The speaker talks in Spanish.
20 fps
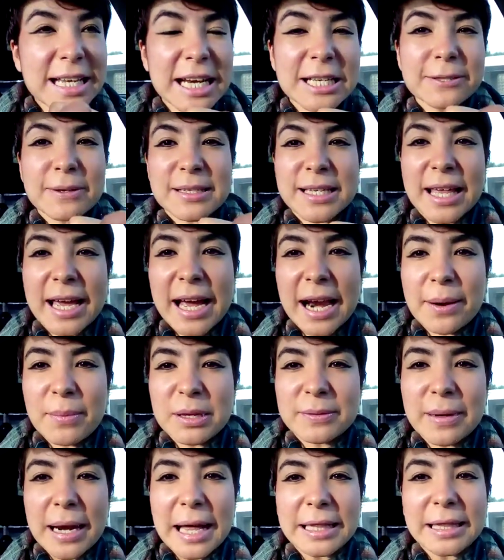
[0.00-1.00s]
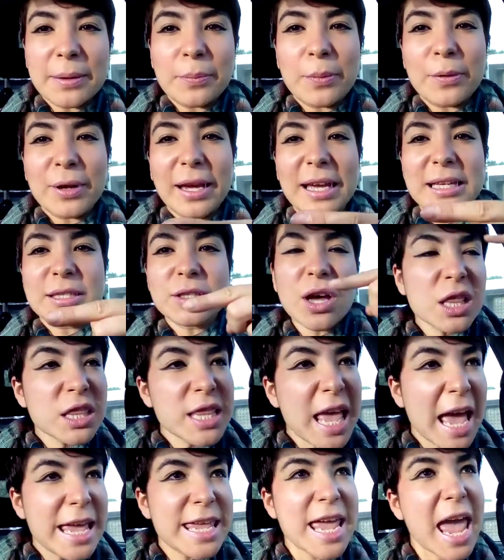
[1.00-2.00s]
que las vas a dejar más barata porque son
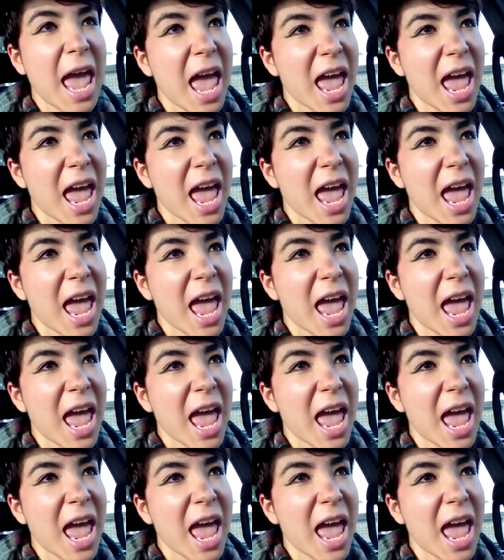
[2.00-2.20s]
de ayer.